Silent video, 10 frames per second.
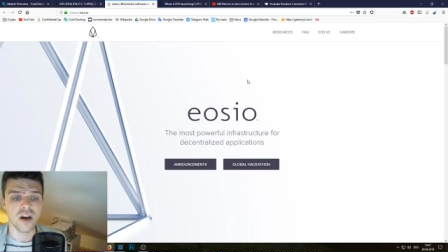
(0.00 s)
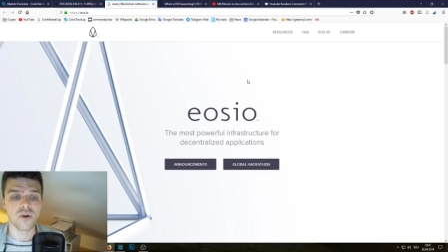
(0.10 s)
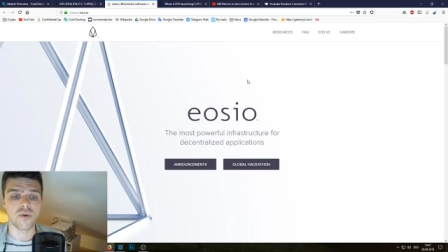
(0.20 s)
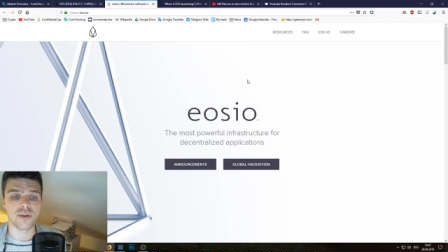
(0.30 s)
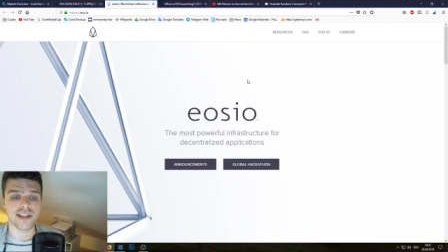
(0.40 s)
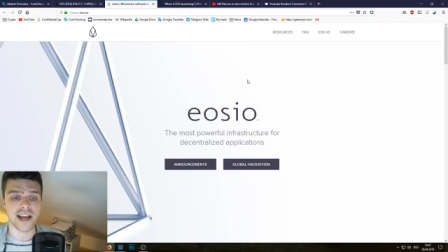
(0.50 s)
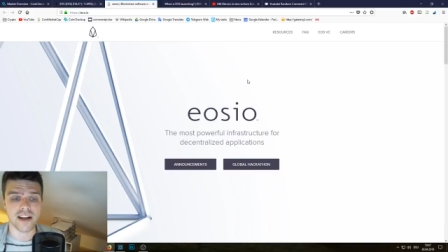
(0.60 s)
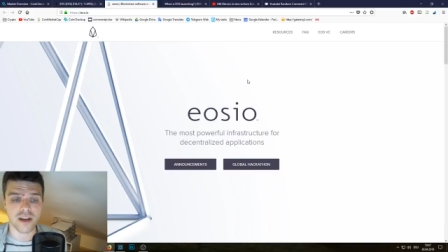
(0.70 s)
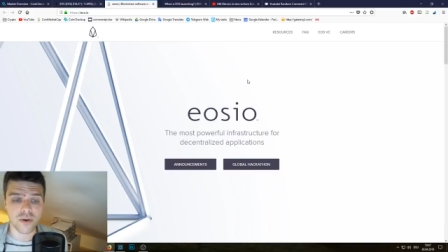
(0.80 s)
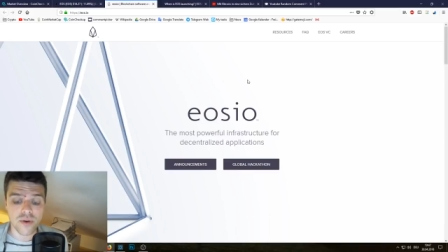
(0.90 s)
Und einer
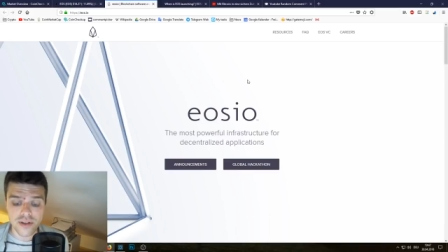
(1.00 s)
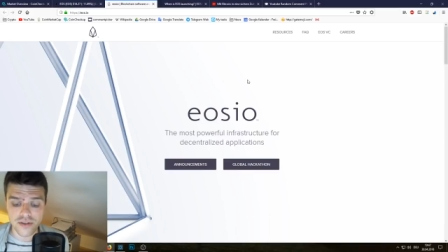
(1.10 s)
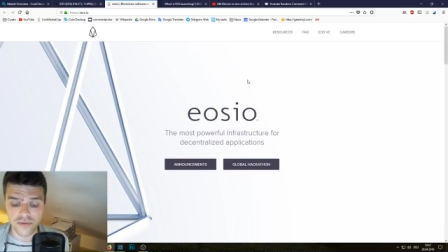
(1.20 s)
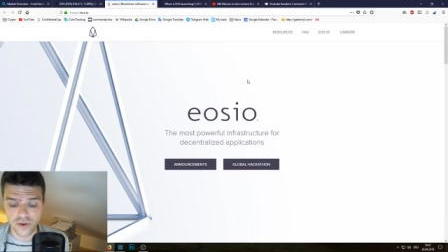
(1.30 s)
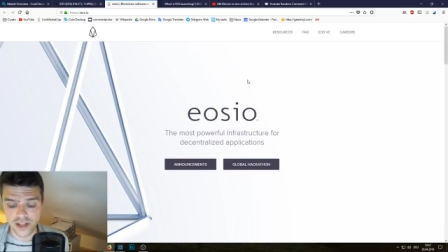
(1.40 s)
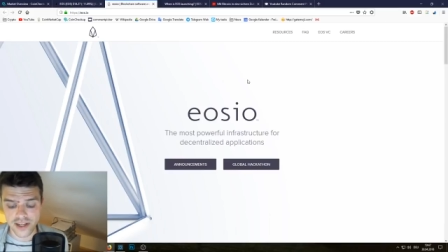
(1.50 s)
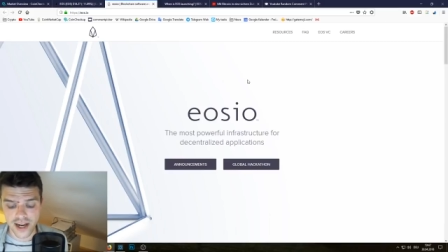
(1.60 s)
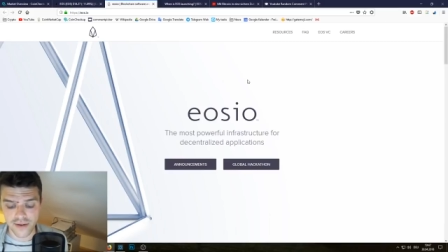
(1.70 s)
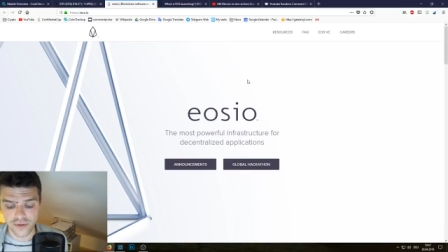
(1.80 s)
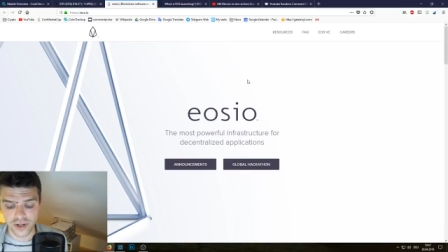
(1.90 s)
der größten
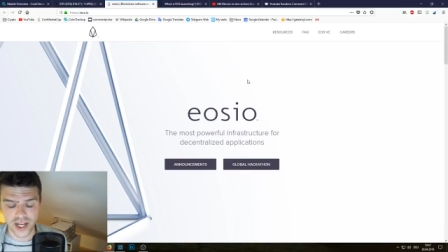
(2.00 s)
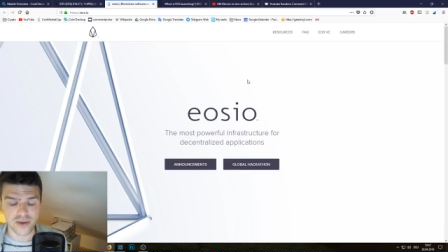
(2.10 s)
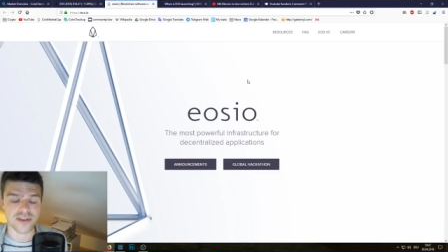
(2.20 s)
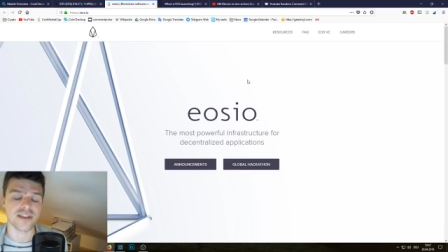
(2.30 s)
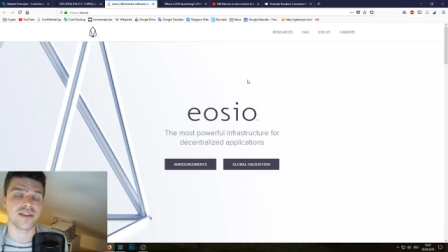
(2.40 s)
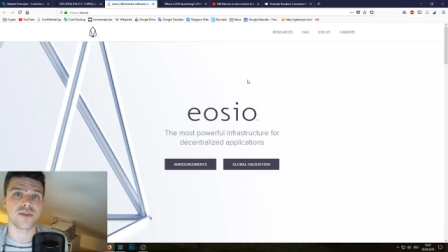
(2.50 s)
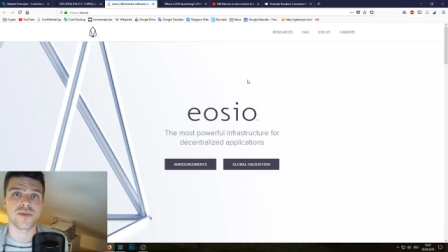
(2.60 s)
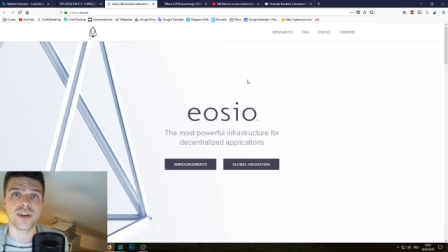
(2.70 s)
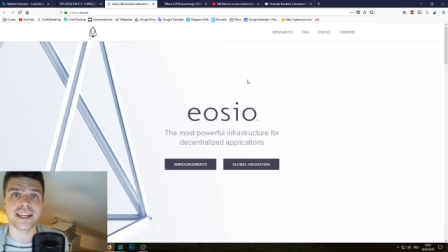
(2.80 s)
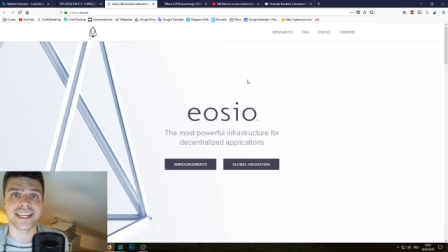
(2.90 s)
Vorteile von EOS ist
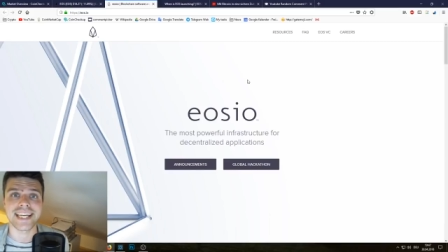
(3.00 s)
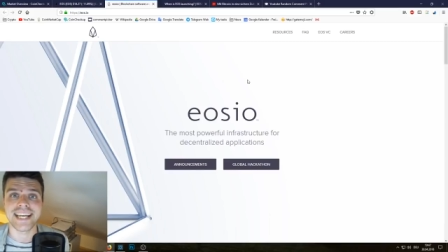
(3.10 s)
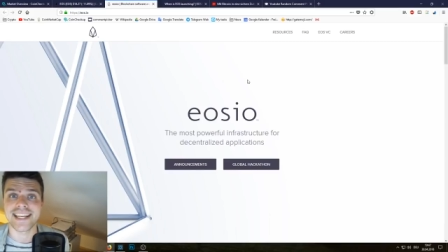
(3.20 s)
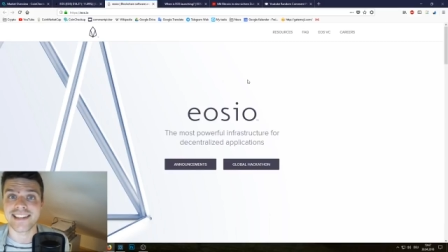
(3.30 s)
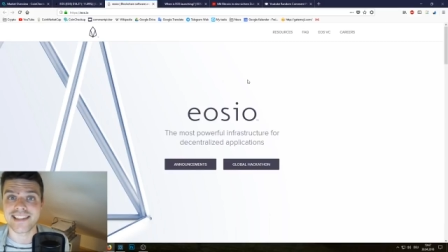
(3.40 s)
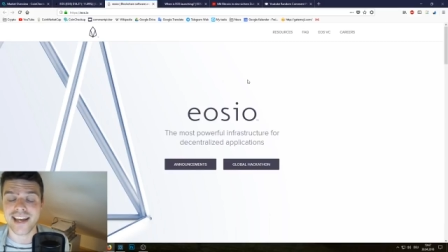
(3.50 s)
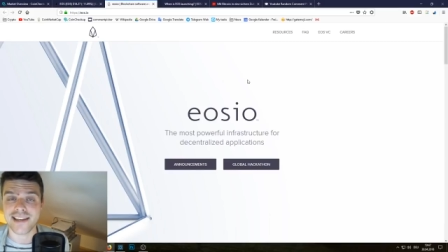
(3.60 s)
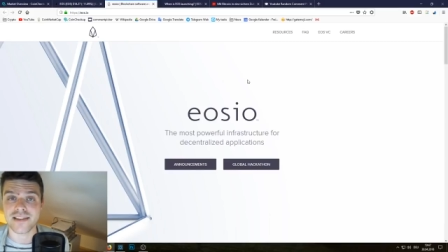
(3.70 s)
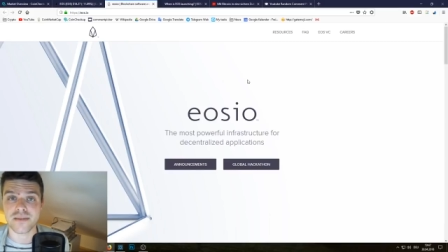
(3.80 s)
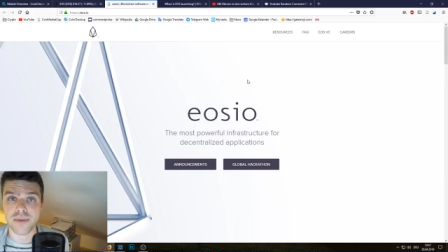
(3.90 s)
natürlich,
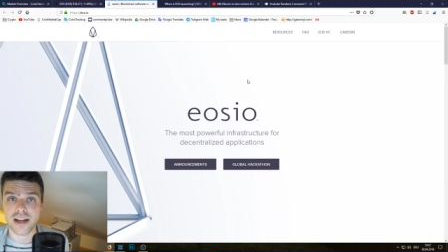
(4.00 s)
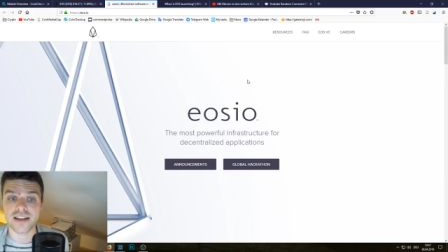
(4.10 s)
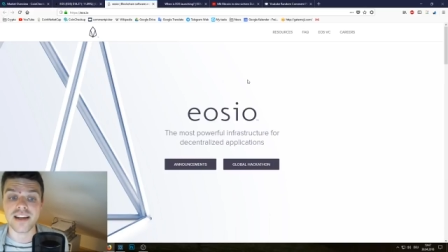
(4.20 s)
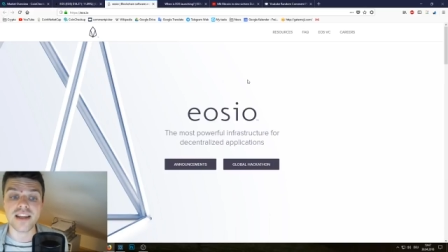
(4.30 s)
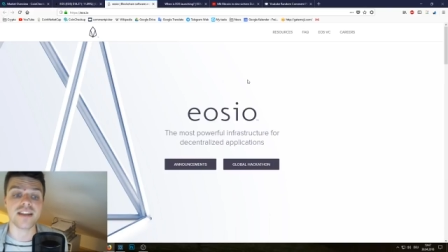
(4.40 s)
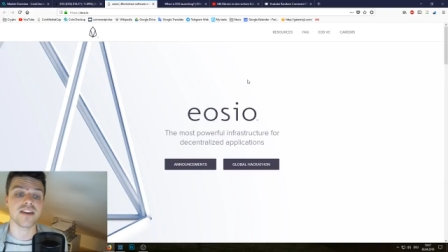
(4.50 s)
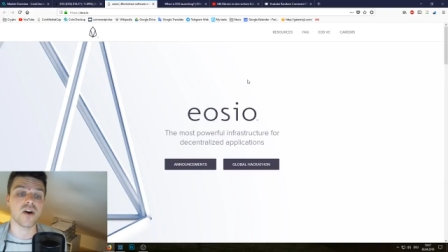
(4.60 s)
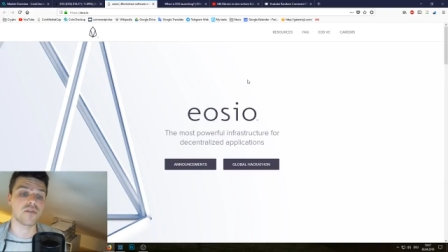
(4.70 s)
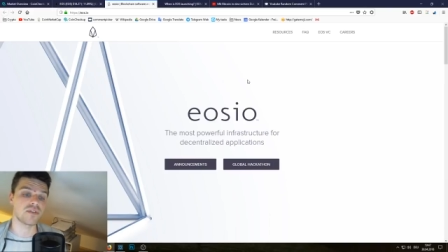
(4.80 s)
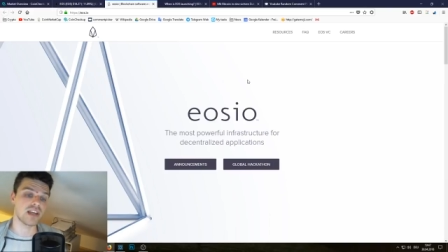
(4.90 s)
dass man nicht
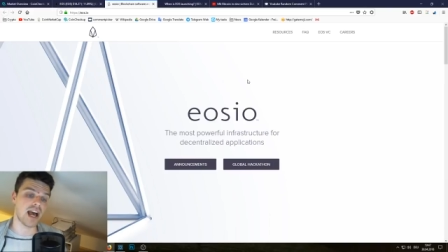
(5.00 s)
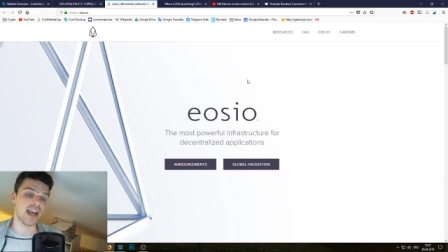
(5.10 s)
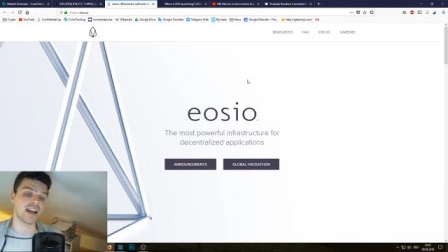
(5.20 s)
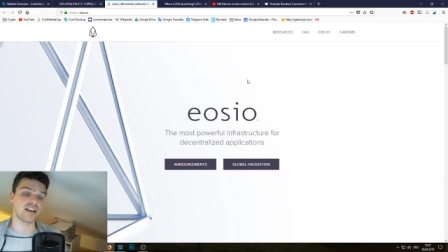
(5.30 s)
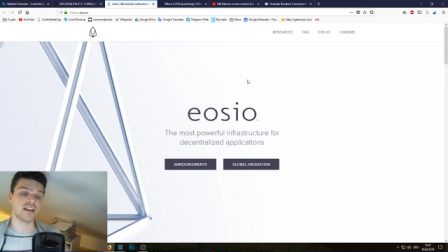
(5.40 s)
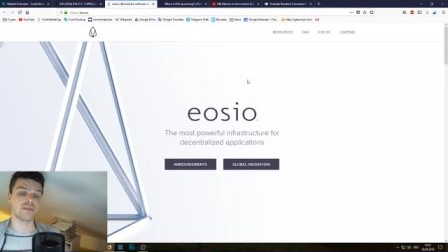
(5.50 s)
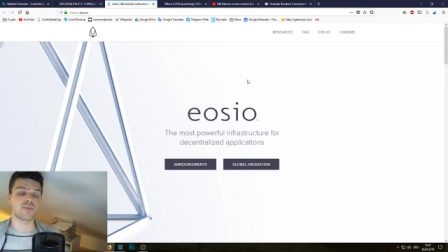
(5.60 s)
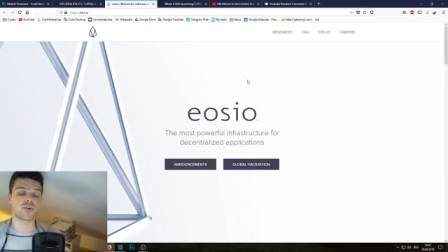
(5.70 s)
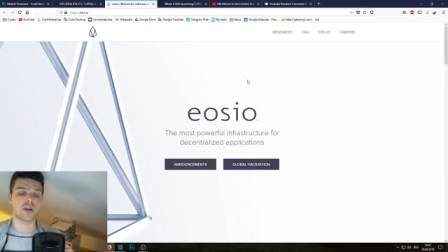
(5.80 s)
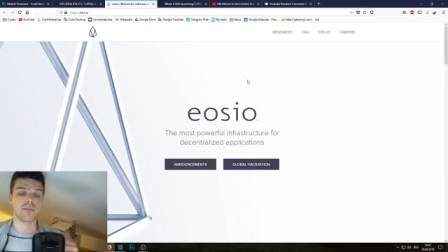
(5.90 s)
auf die eigene
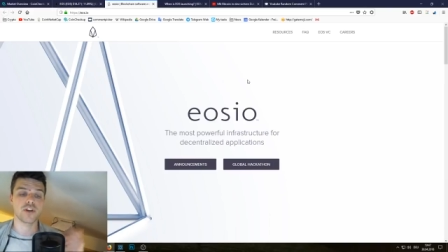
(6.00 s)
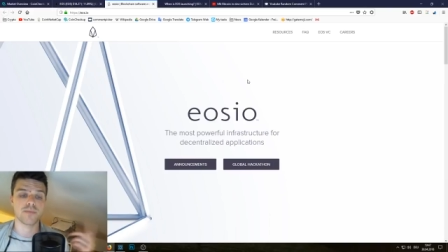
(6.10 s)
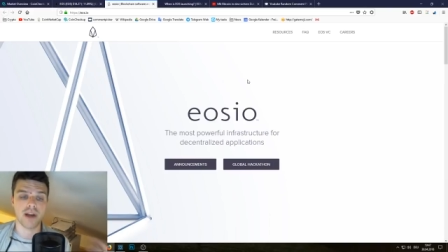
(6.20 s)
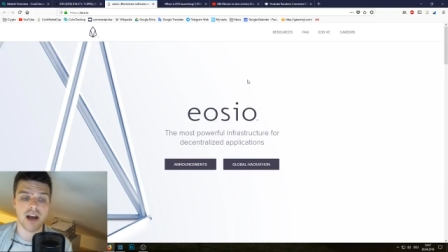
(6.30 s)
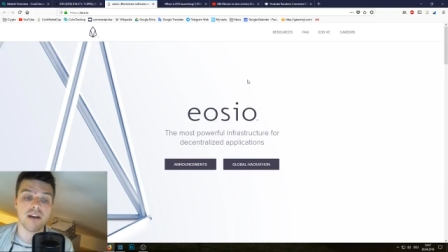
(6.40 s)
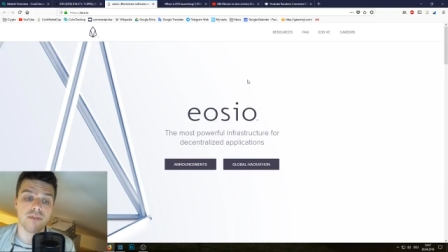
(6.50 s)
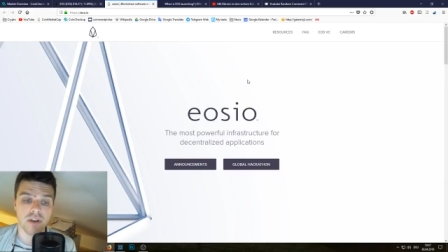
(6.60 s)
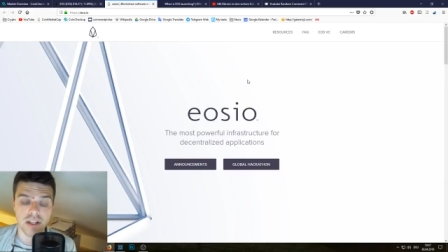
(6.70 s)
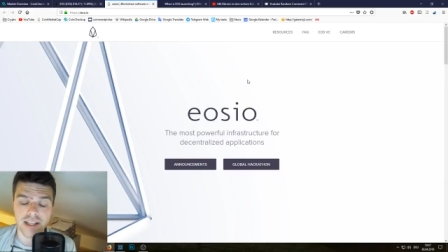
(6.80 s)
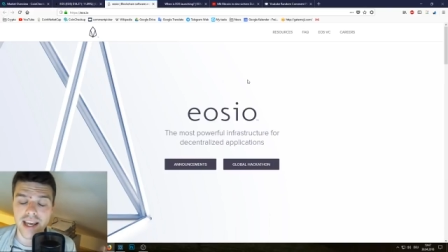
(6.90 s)
Programmiersprache
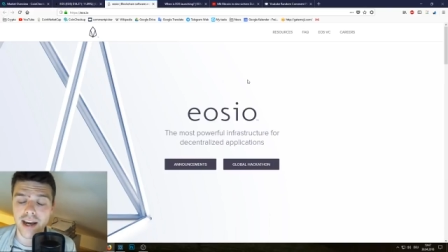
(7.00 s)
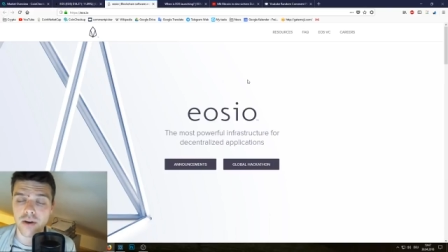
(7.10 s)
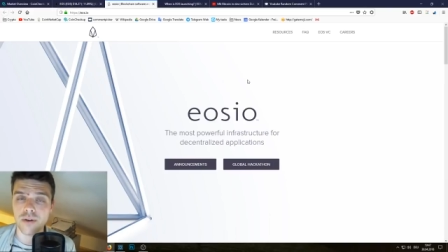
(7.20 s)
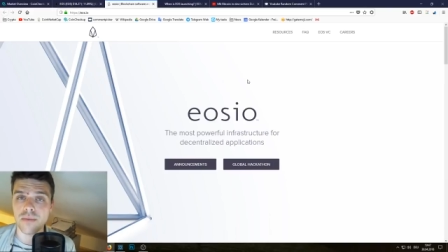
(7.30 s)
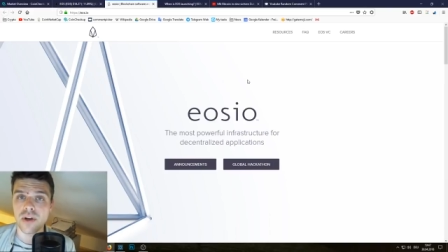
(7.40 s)
von Ethereum